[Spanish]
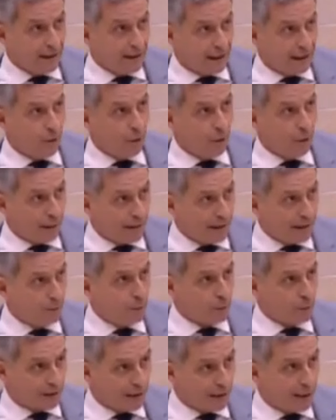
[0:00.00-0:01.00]
que en
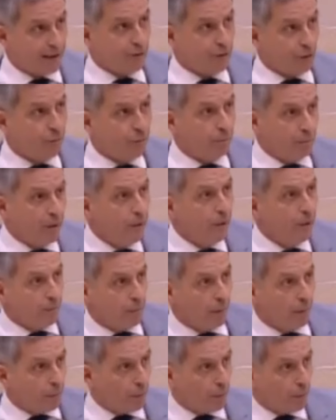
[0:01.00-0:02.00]
urbanismo está la acción
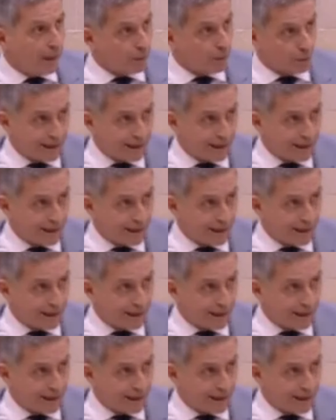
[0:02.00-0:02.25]
popular?